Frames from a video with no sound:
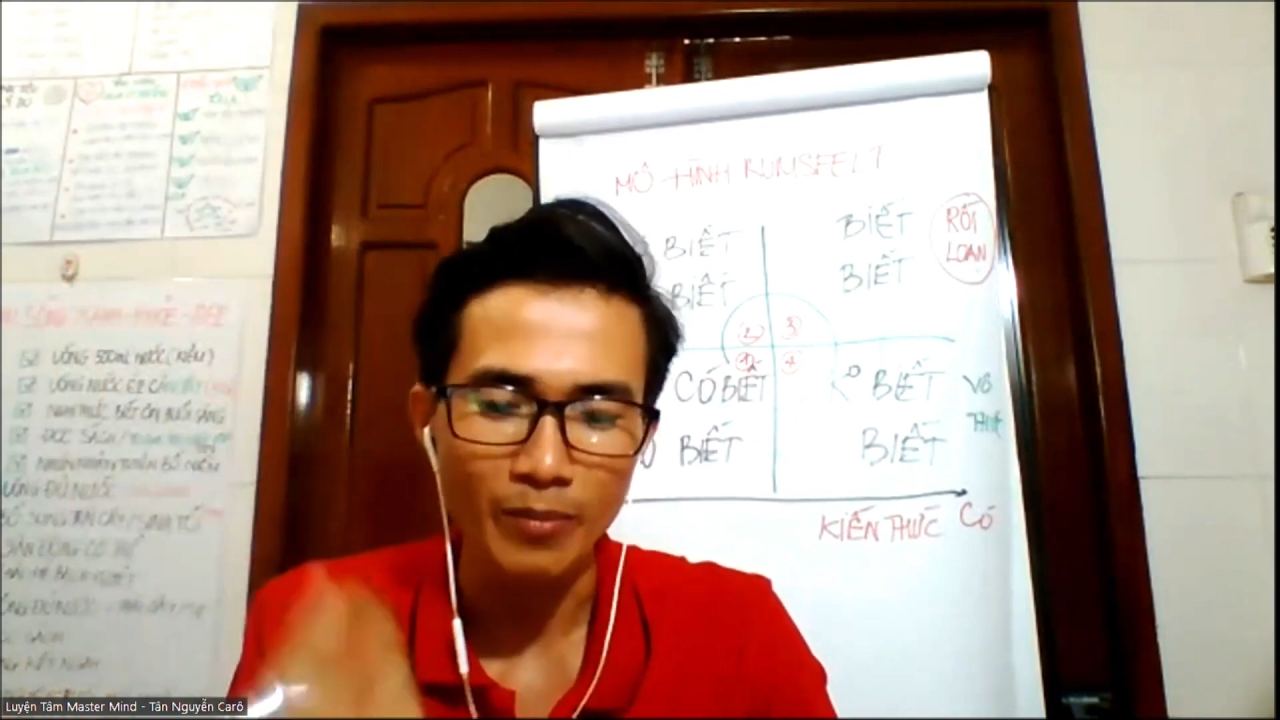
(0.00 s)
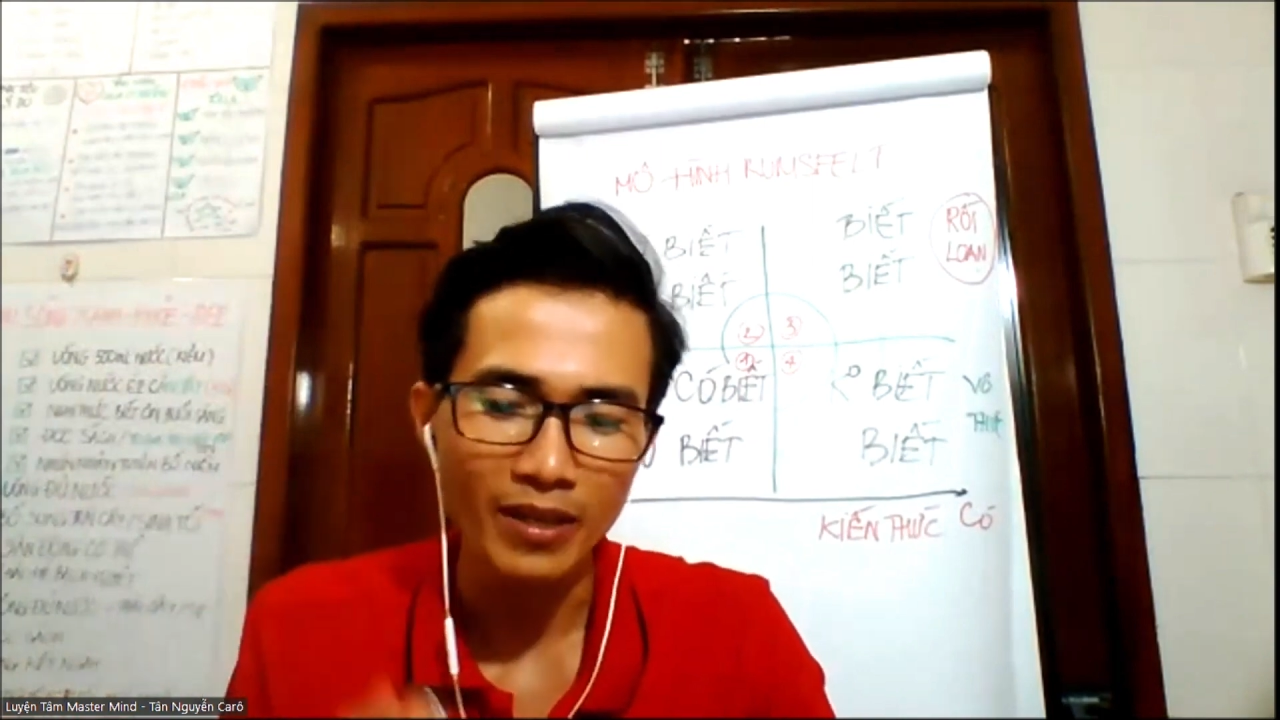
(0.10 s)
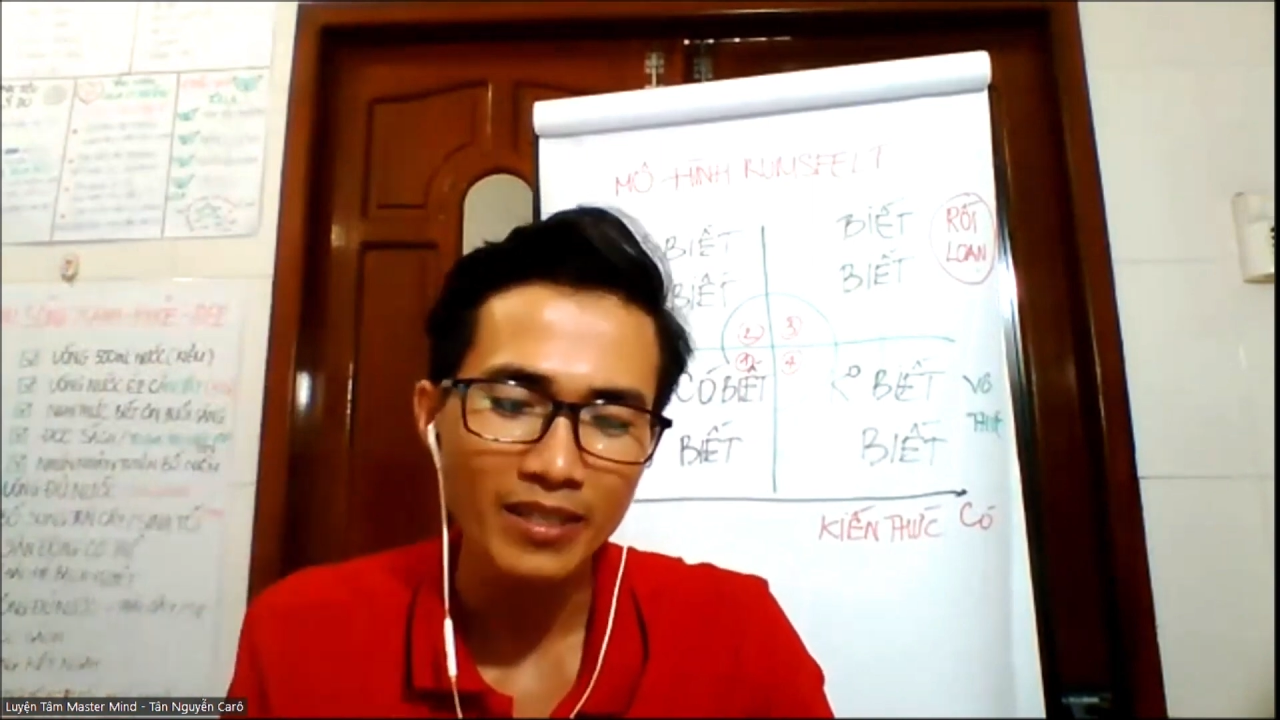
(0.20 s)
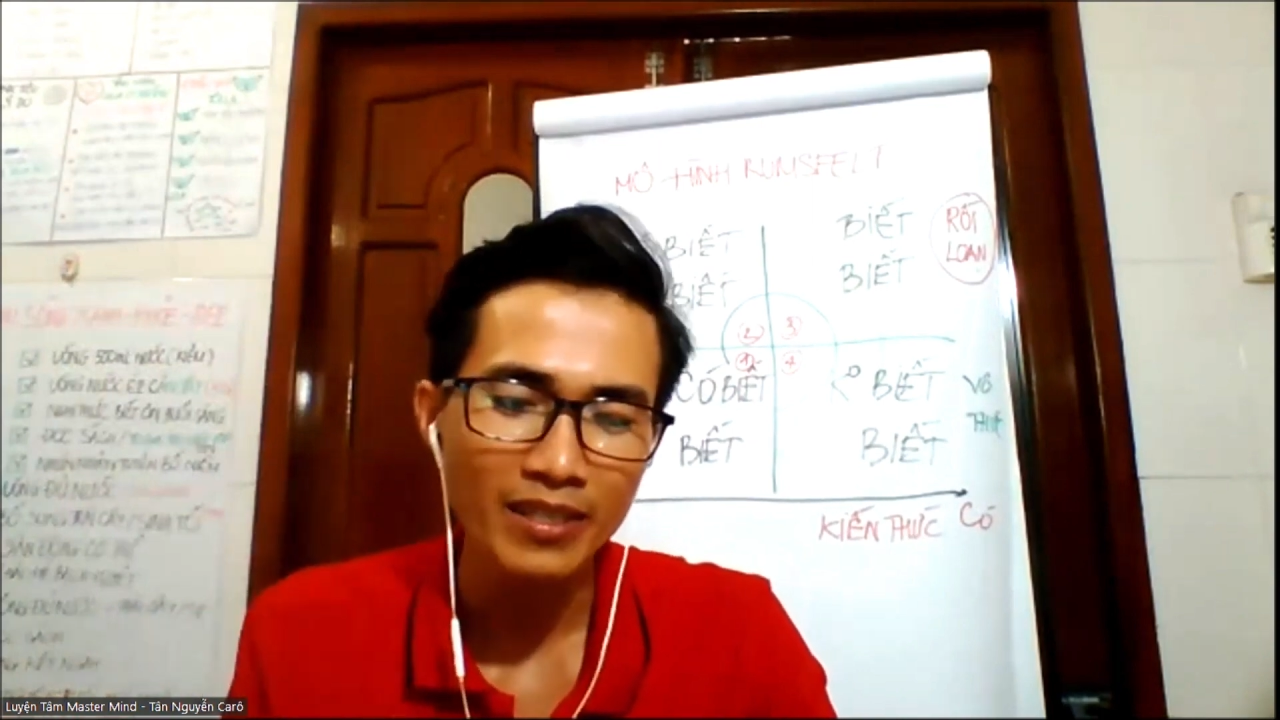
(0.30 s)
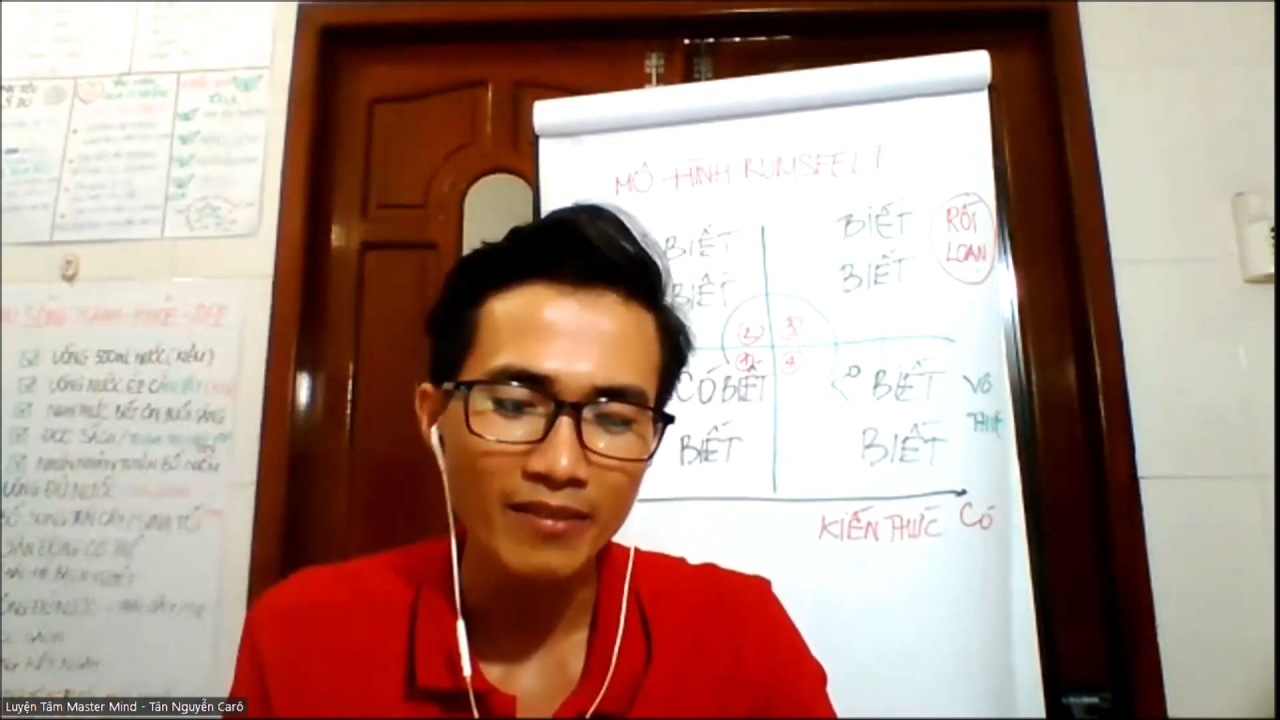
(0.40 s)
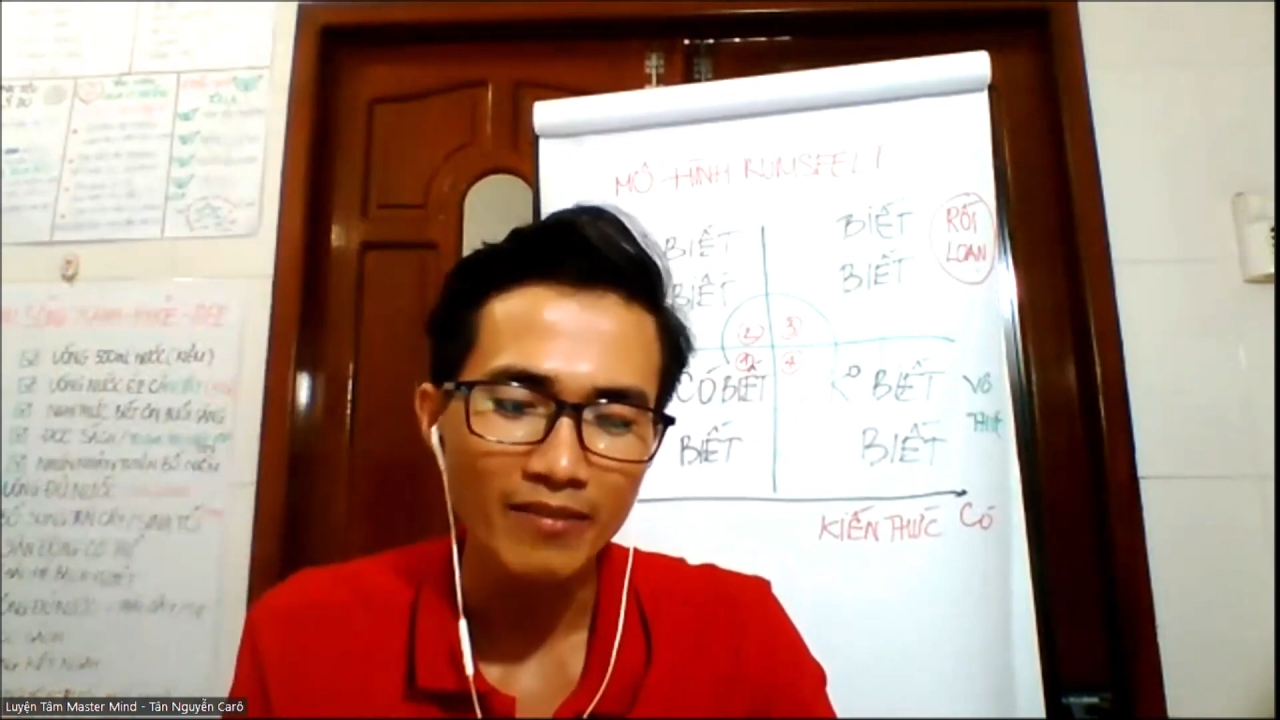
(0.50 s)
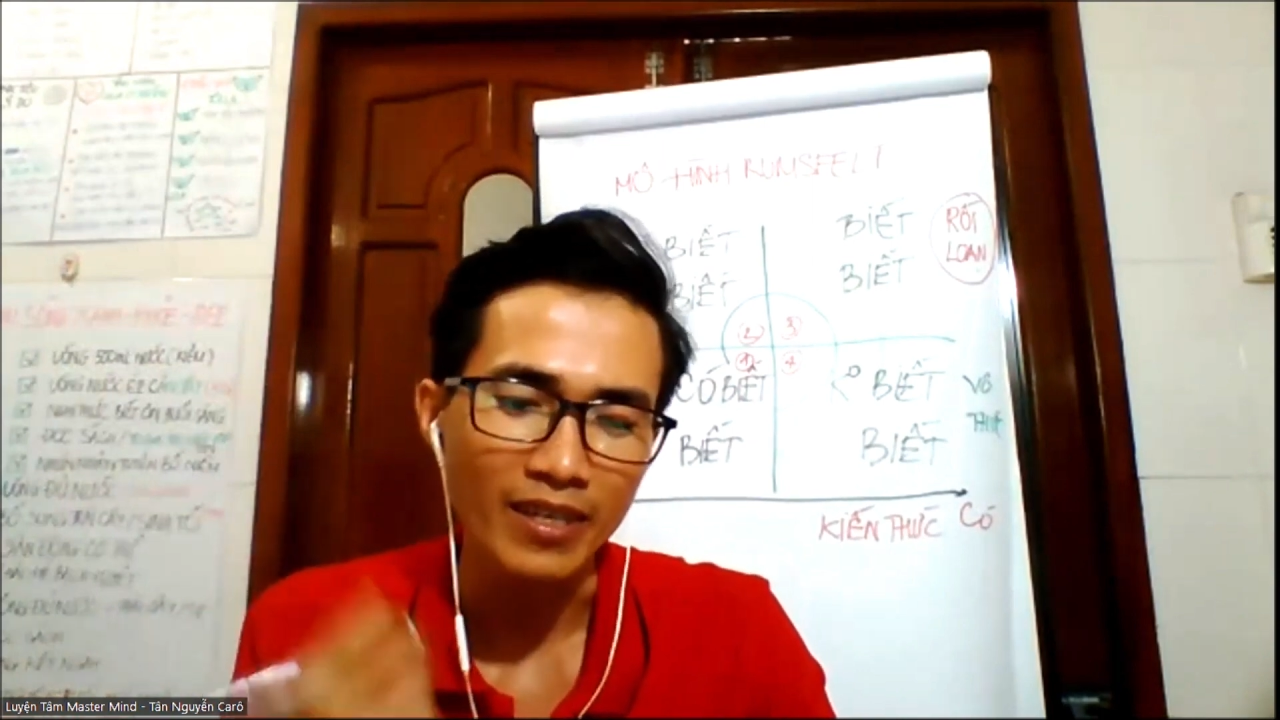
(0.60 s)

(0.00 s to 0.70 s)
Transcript: tâm lý